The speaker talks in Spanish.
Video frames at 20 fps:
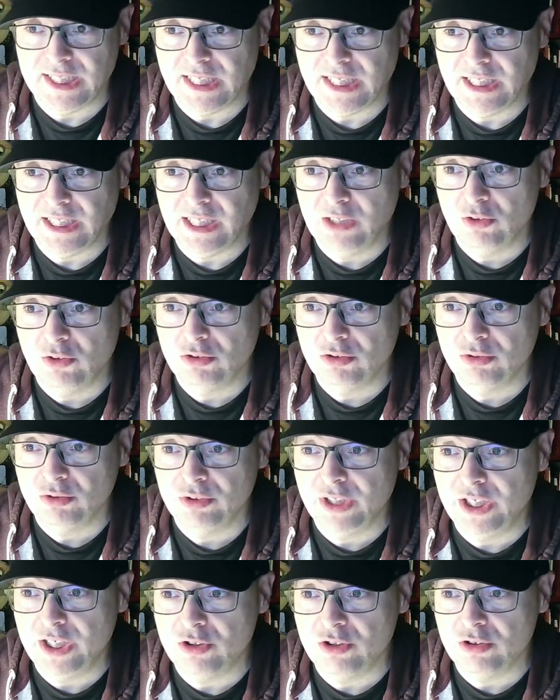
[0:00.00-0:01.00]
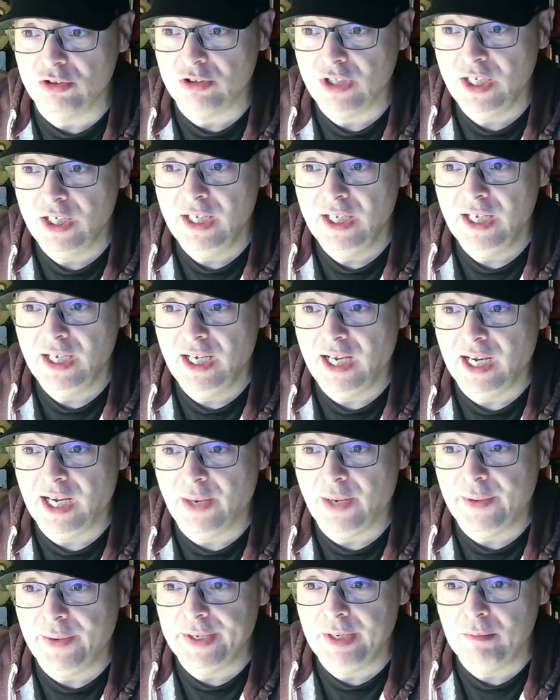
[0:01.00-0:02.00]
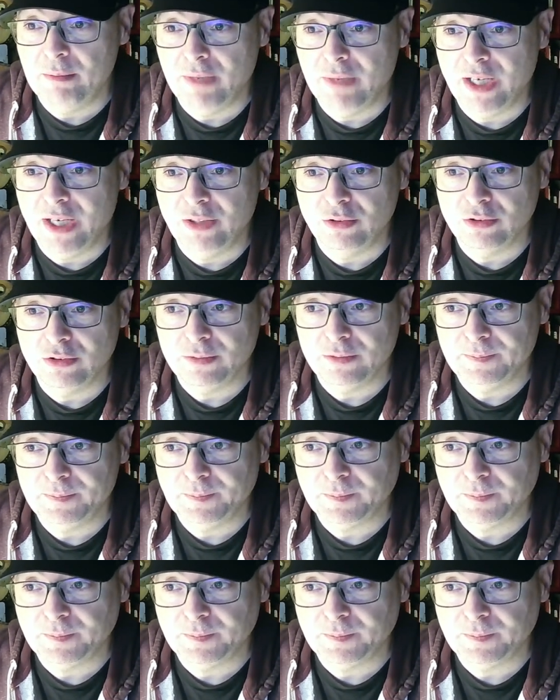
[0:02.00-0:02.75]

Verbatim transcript: Así que los, sus derechos acaban en manos